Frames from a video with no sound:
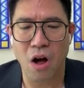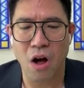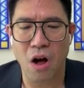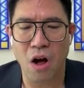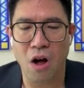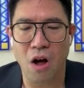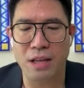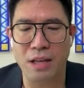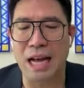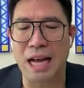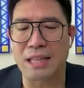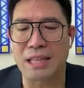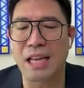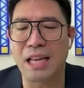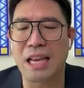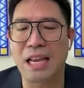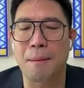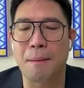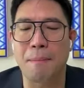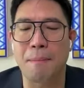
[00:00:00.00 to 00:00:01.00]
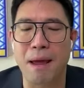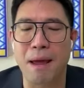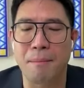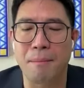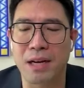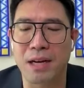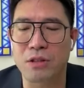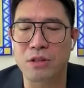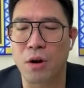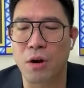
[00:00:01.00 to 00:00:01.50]
ก็อย่างที่เรียนไป
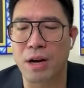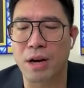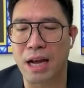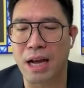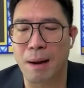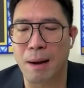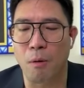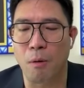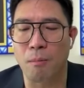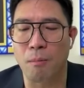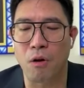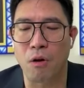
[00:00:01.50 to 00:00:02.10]
เบื้องต้นนะครับผ